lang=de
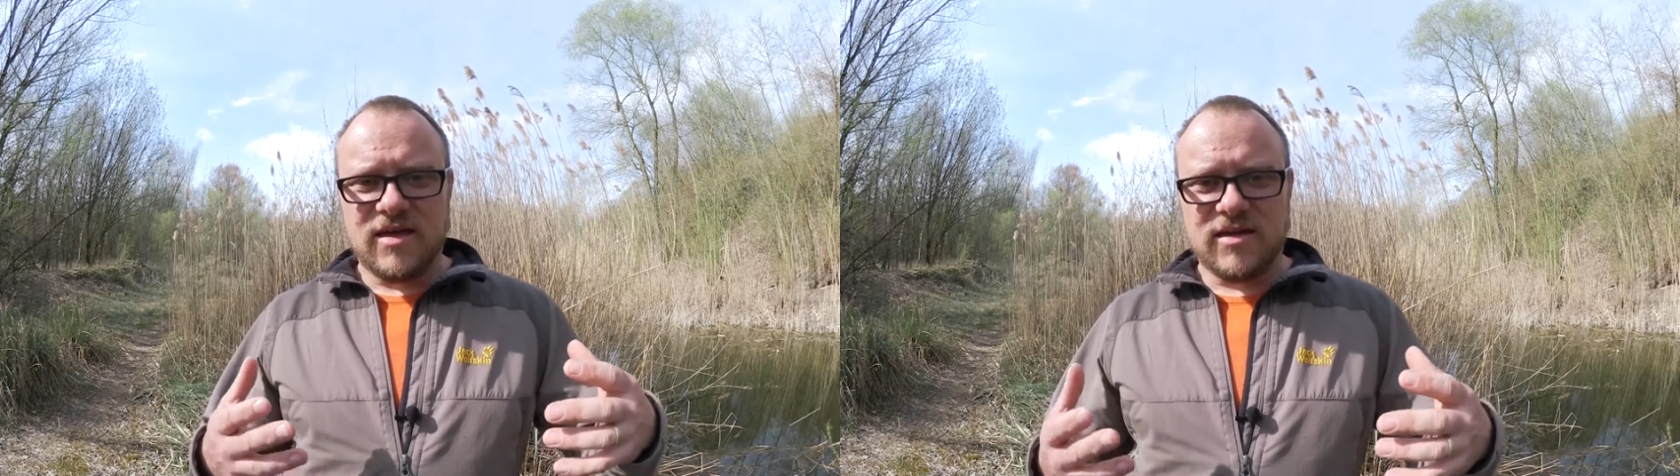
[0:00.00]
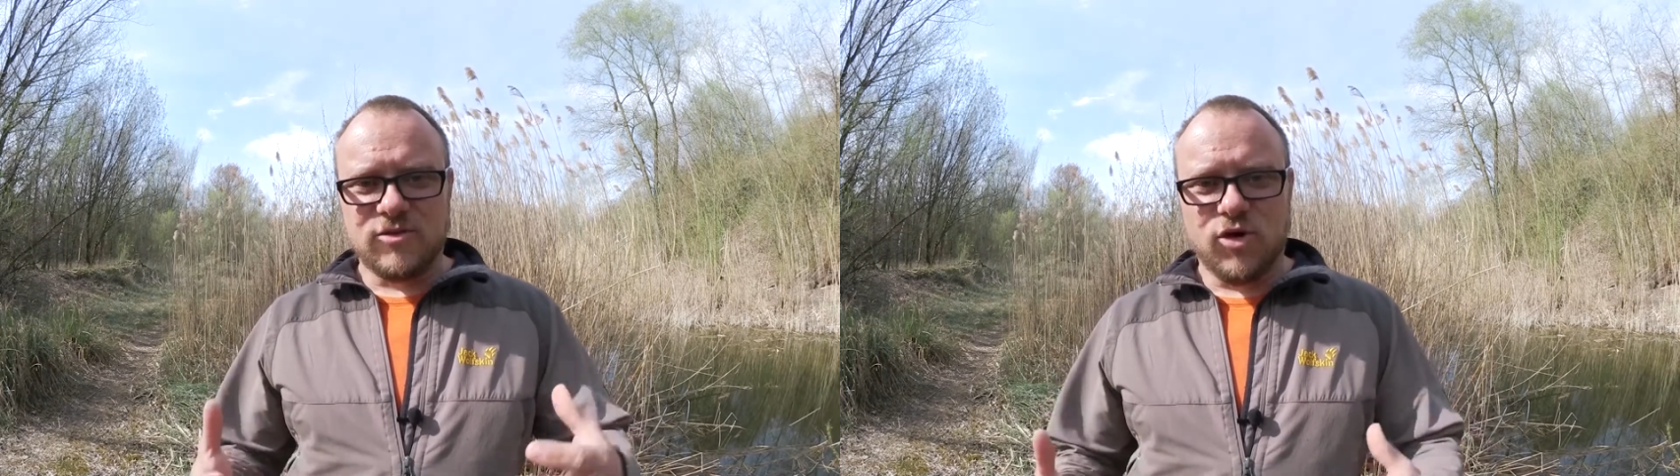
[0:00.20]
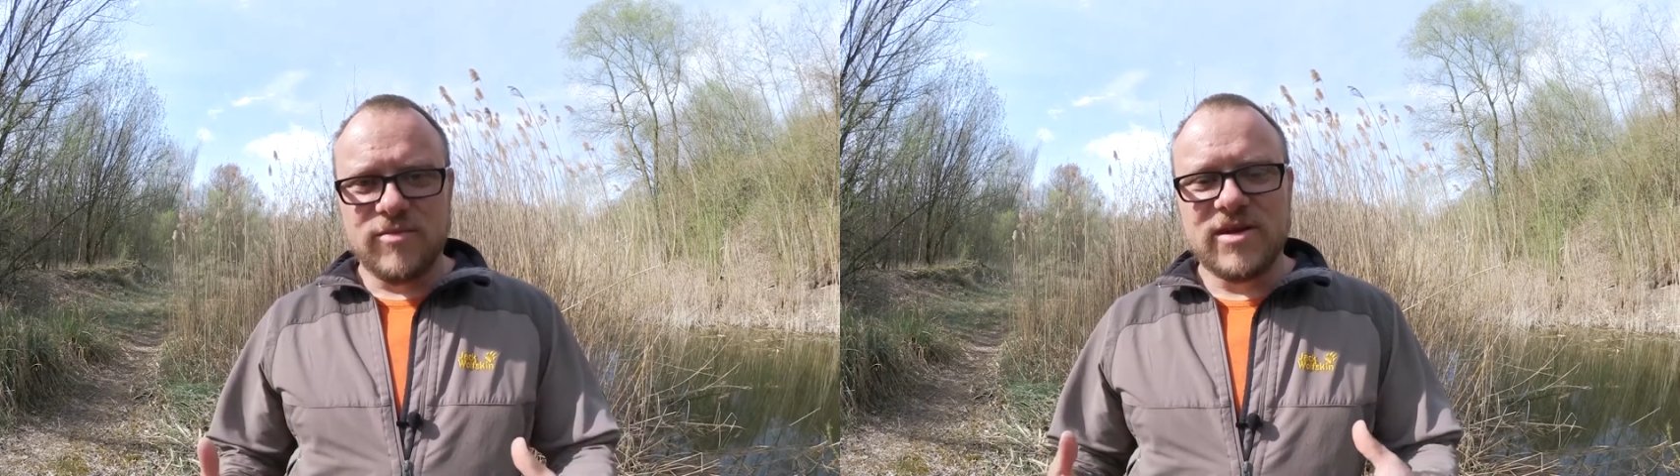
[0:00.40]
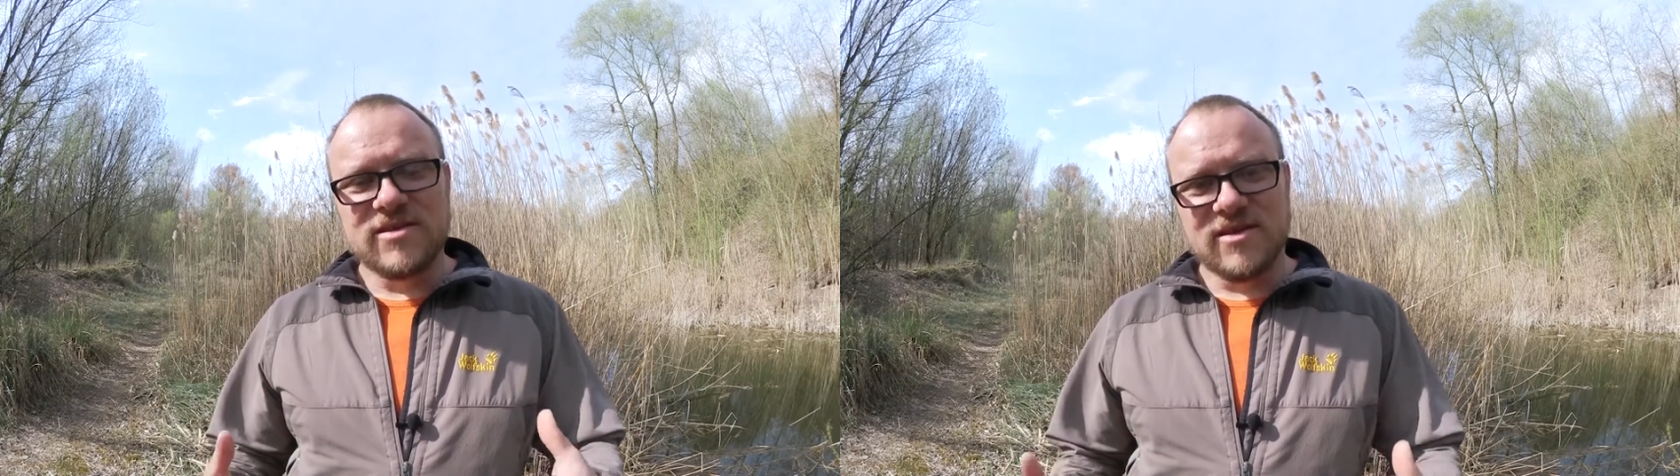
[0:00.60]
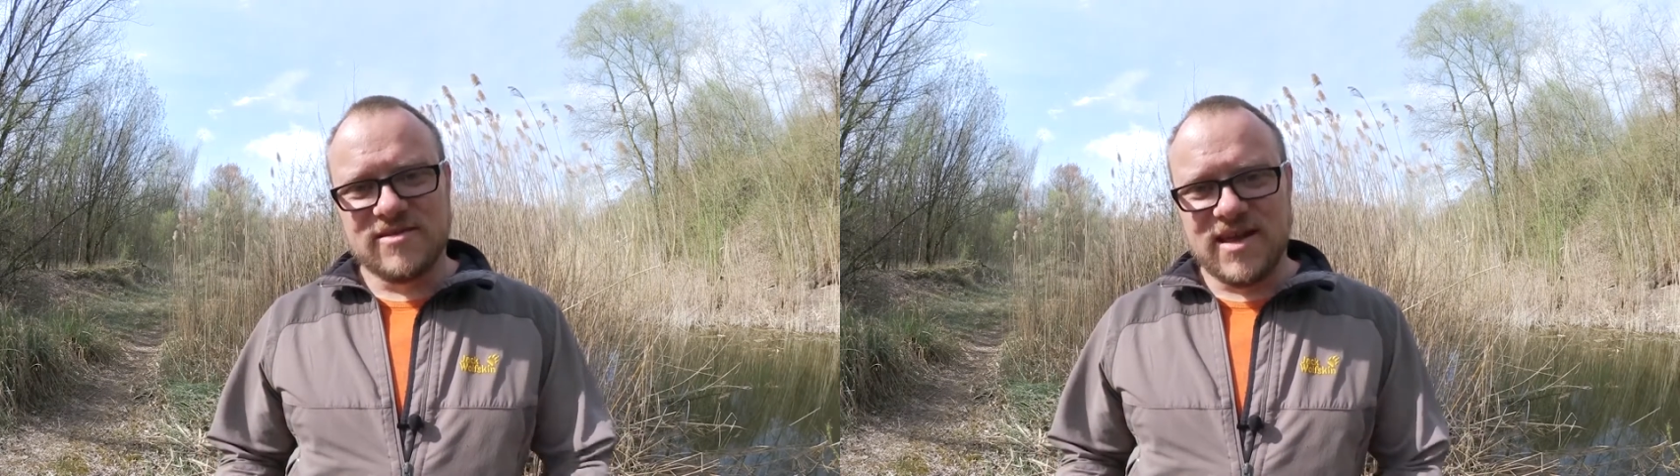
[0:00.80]
enorm
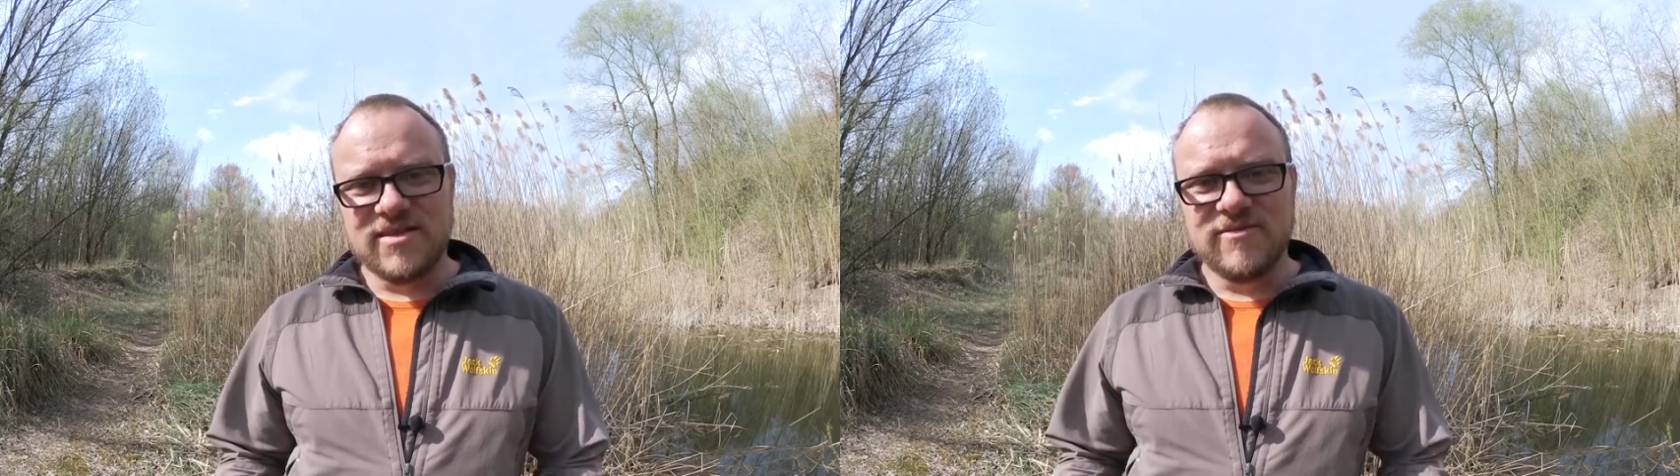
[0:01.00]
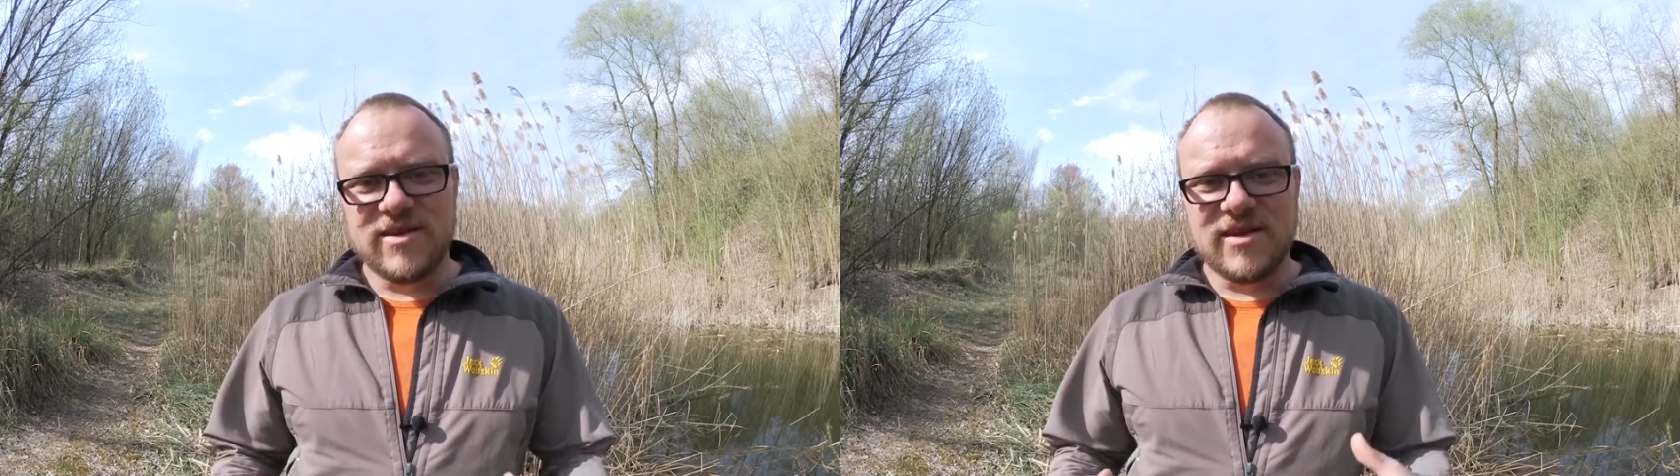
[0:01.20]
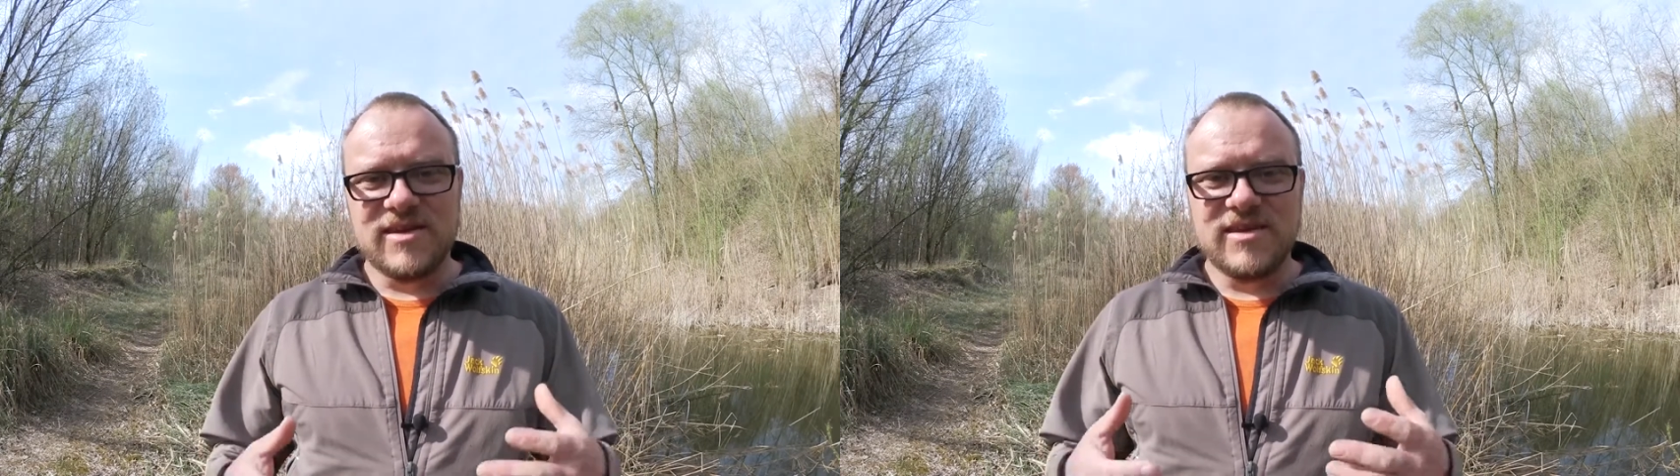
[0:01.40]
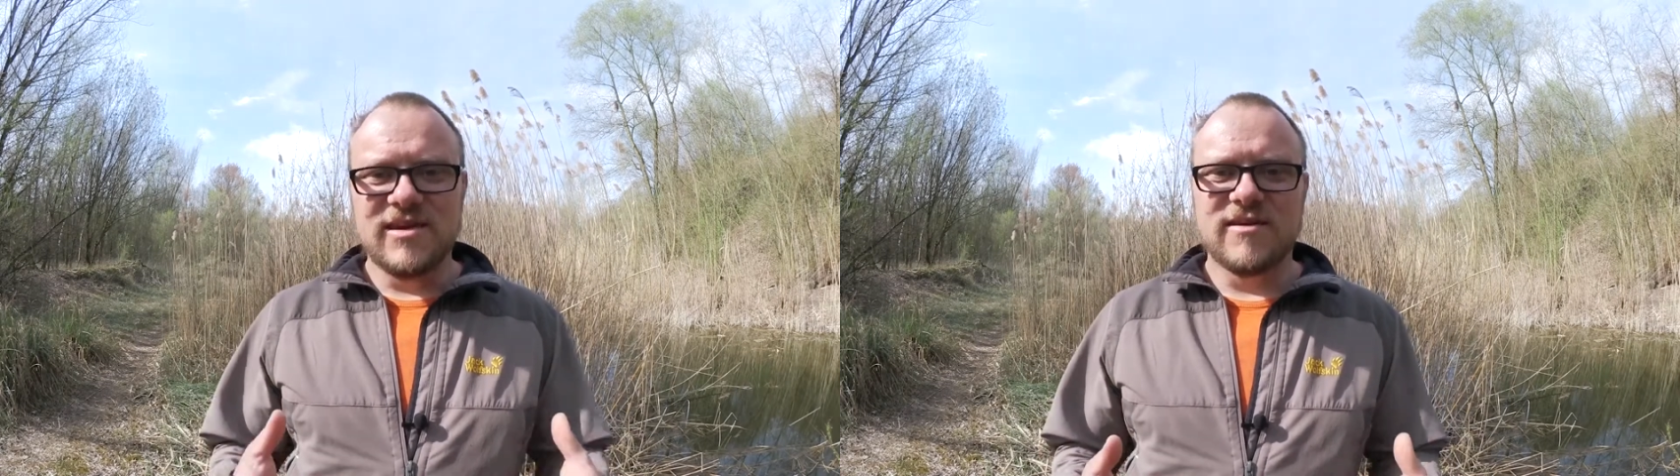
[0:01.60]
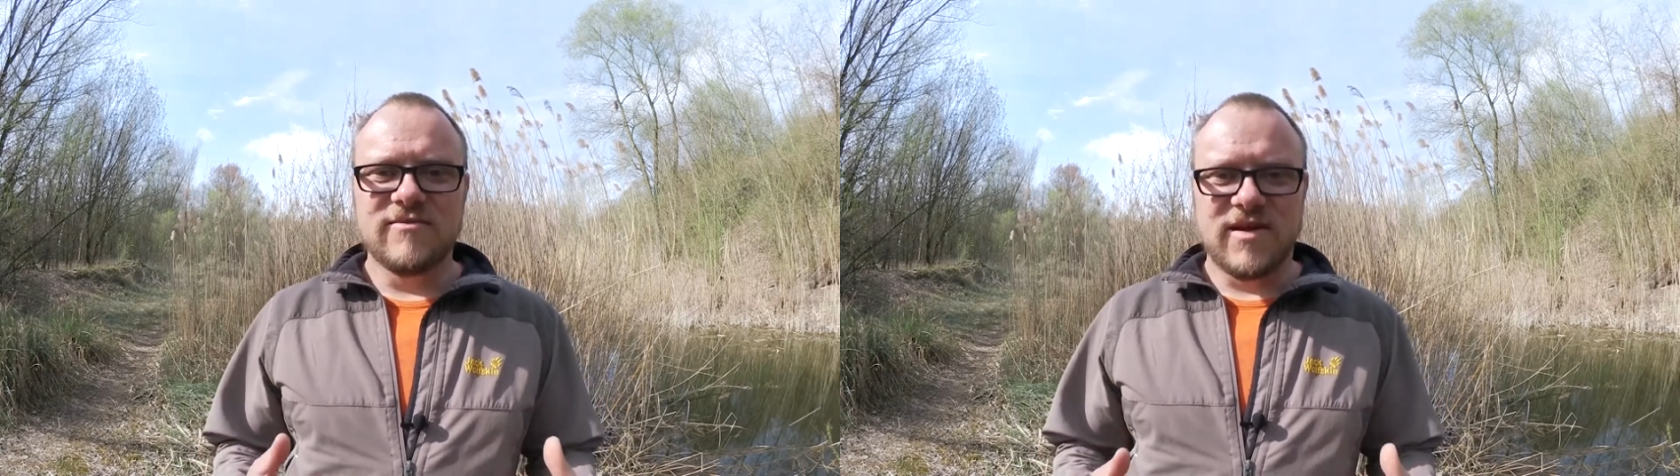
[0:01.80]
interessant, wenn ihr
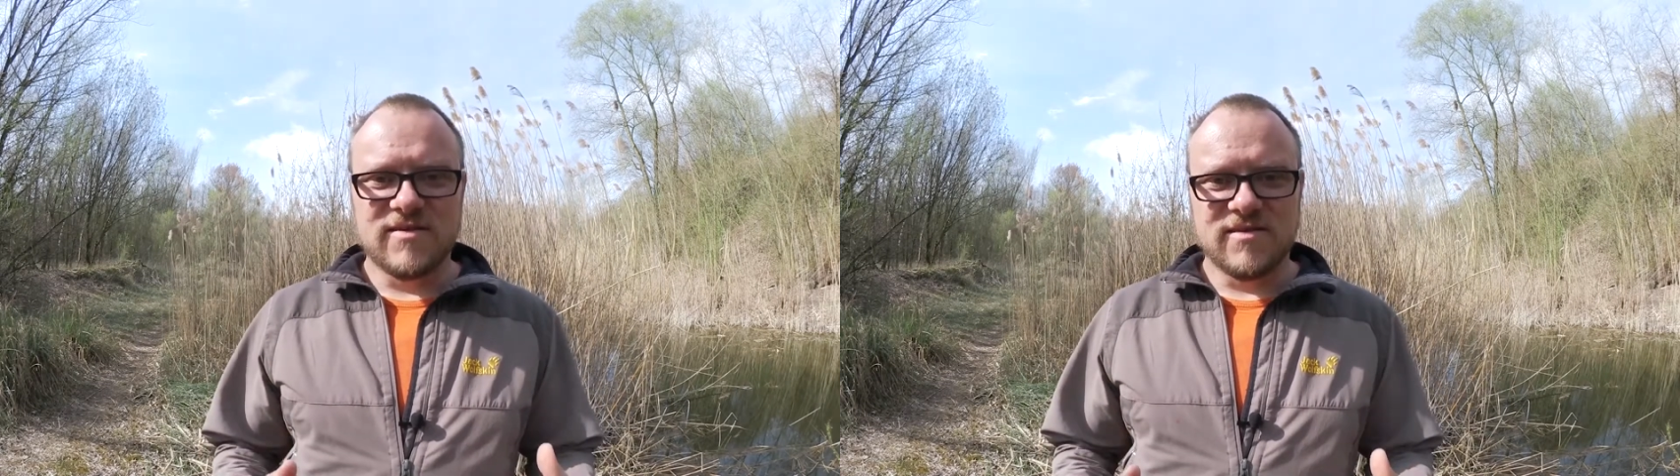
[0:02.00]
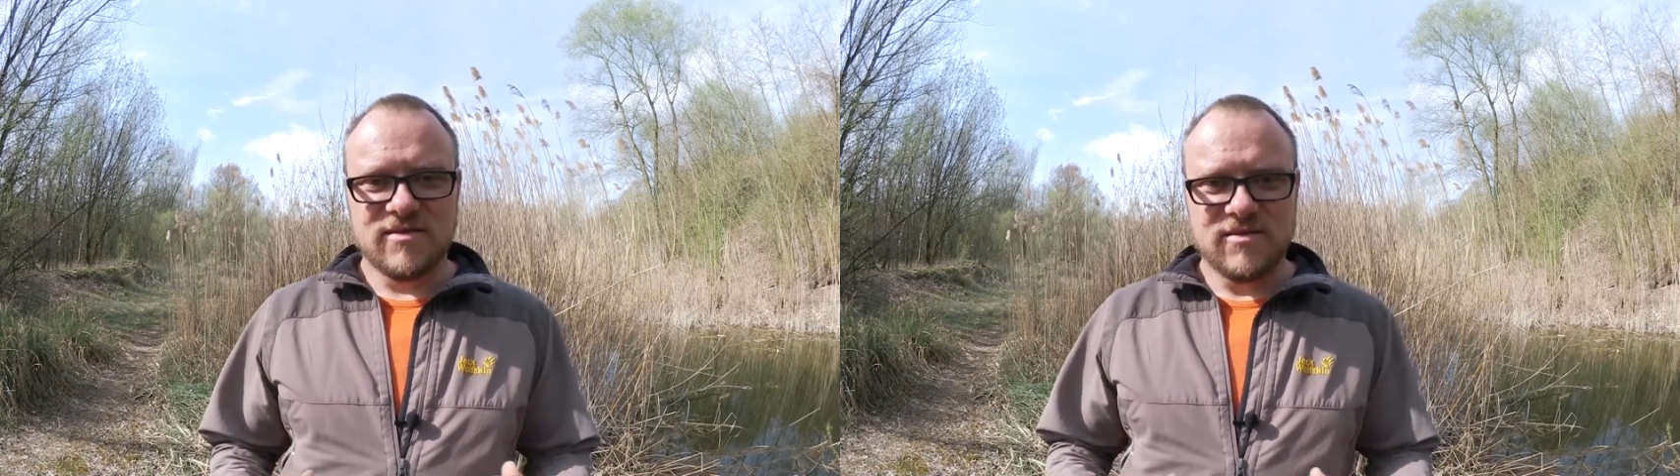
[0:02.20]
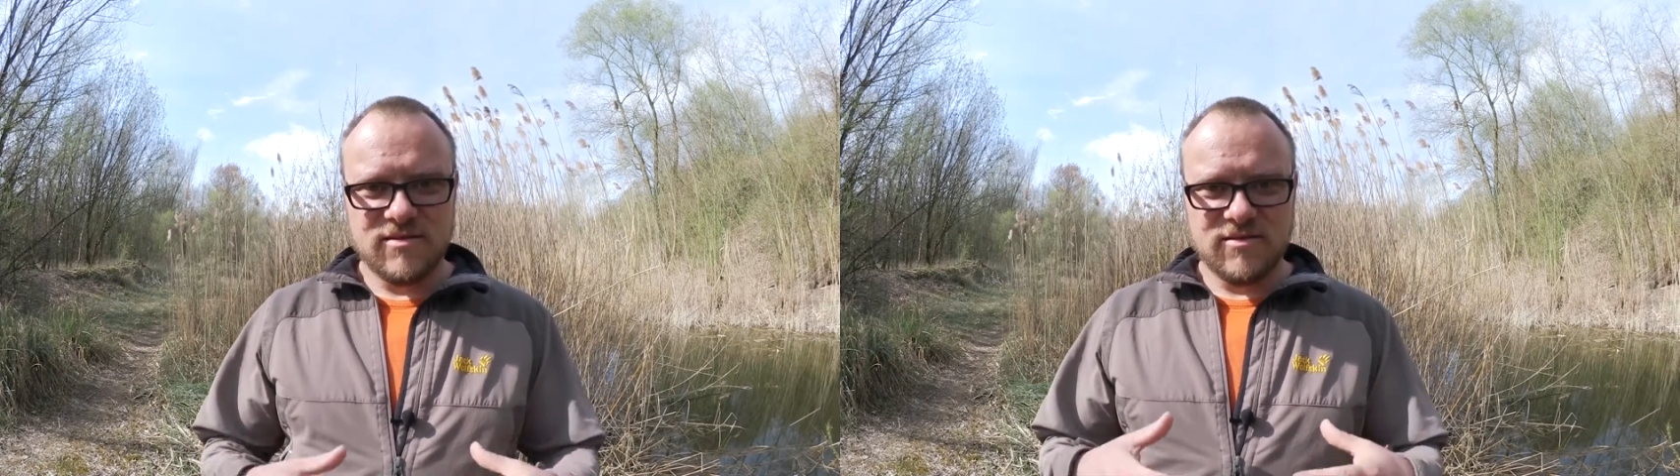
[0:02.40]
irgendwas